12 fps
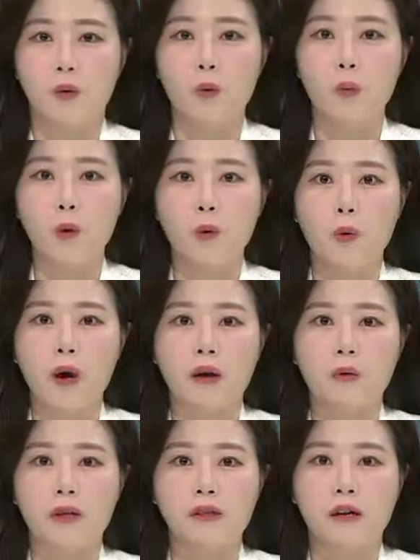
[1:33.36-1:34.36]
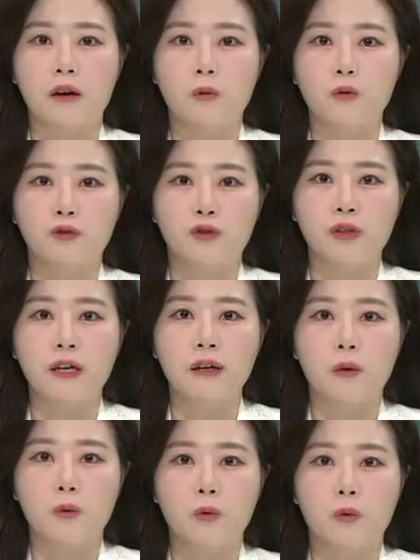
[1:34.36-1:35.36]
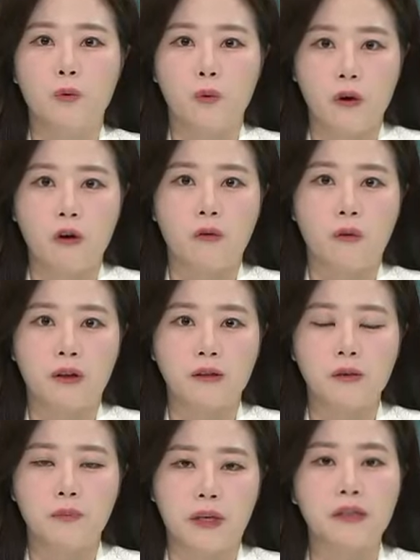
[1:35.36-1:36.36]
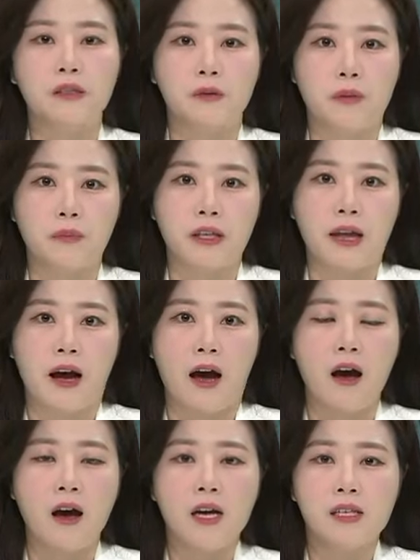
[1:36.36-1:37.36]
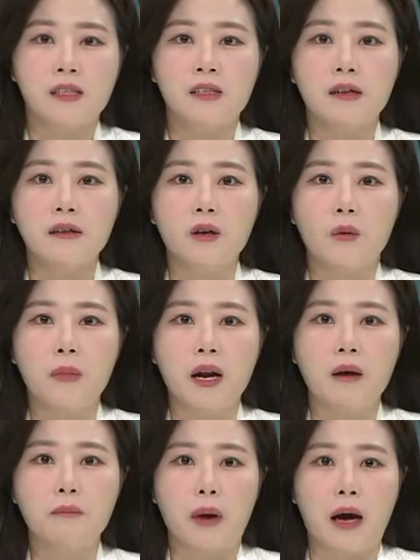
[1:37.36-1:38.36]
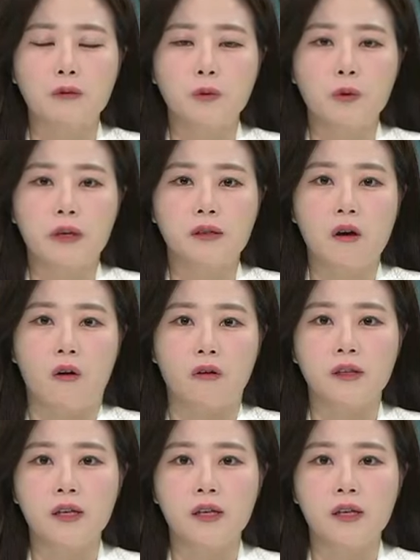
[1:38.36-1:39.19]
로봇공학 회사라고 주장해온 것과는 배치됩니다. 지난해 연말 한 방송에서